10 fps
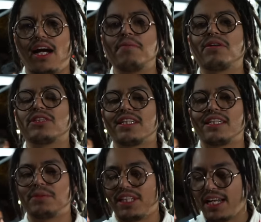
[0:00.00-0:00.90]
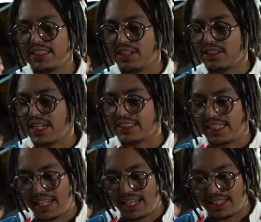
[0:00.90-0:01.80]
a mí me gustan las micheladas que no te
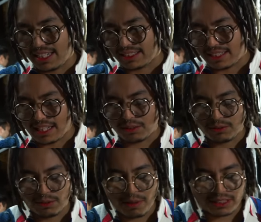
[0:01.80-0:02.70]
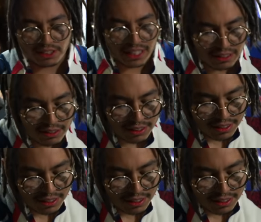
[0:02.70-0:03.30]
caciquean, ¿eh? que te dan tu vaso lleno